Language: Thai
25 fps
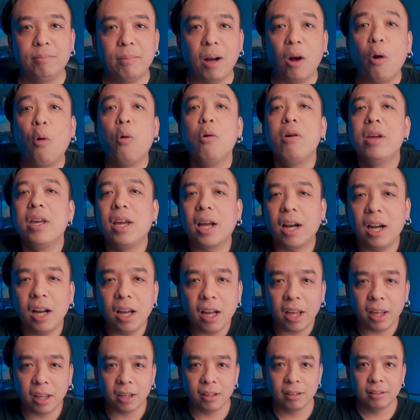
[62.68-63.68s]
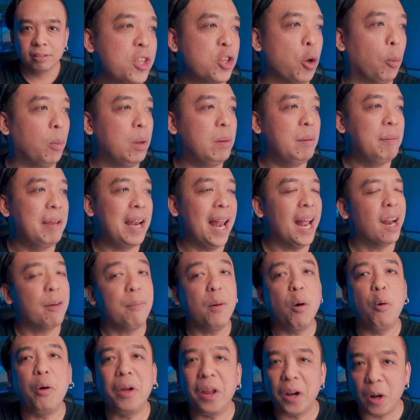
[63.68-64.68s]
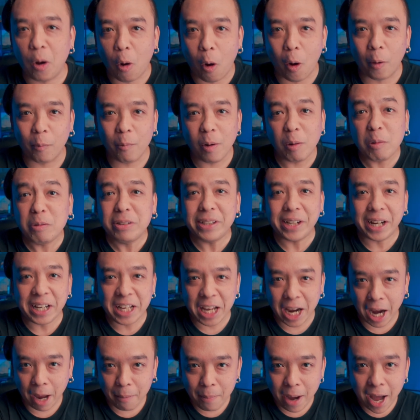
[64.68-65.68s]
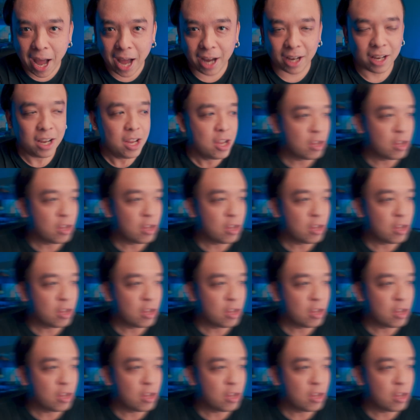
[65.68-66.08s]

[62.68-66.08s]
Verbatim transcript: มาคุยกันเลยจบอีพีแรกแล้วมาคุยกันก่อนว่ารู้สึกกันยังไงบ้าง